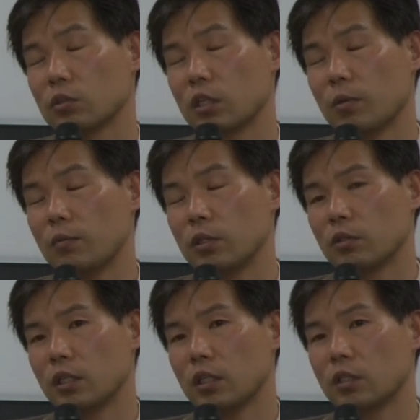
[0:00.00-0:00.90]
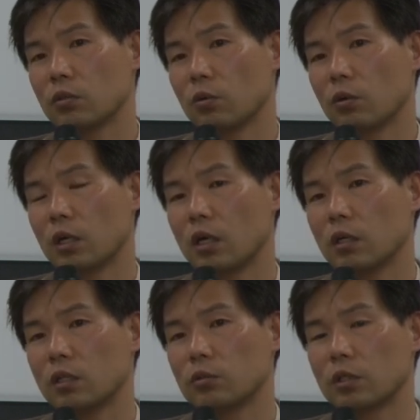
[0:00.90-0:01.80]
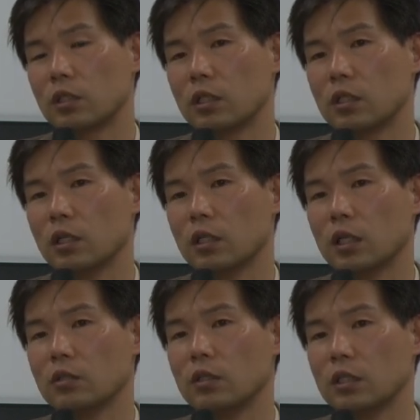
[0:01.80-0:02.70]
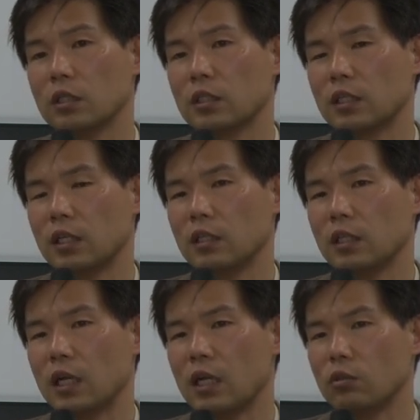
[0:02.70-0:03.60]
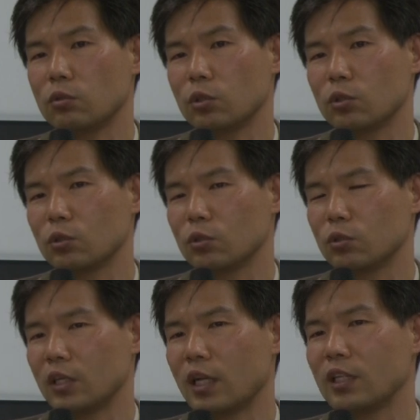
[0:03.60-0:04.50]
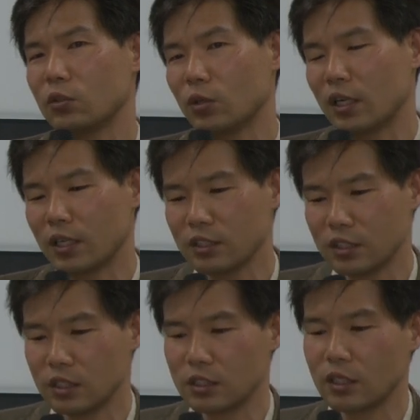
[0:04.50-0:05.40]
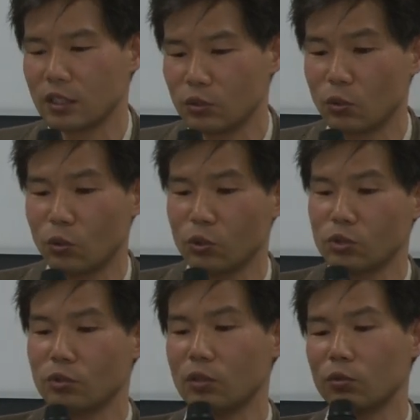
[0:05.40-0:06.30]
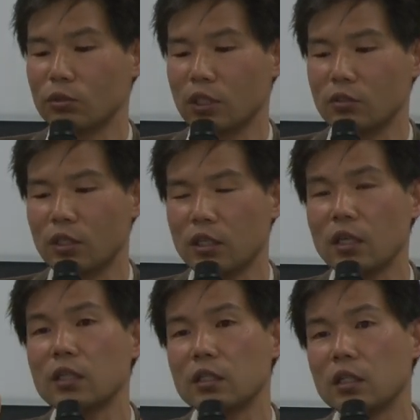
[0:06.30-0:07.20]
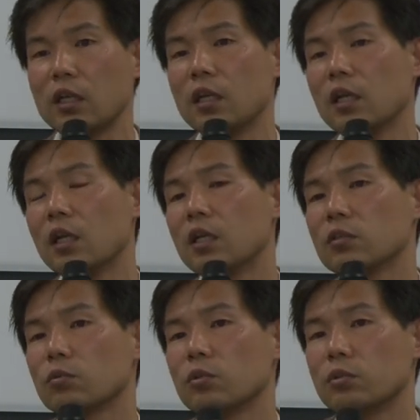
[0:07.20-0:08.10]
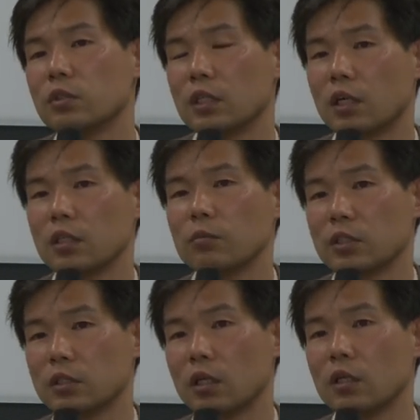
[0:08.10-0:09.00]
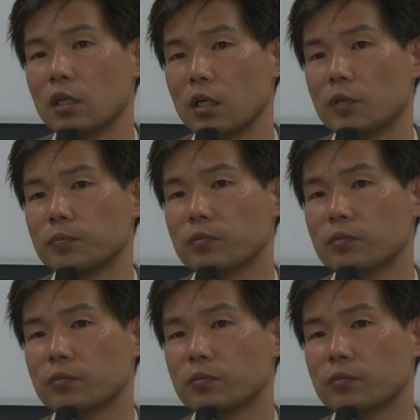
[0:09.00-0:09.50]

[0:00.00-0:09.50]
狭い目での利益を考えることはできないがゆえに危険であるというぐらいの話にしないと保守は乗ってくれないんで、そういうふうに書きましたが、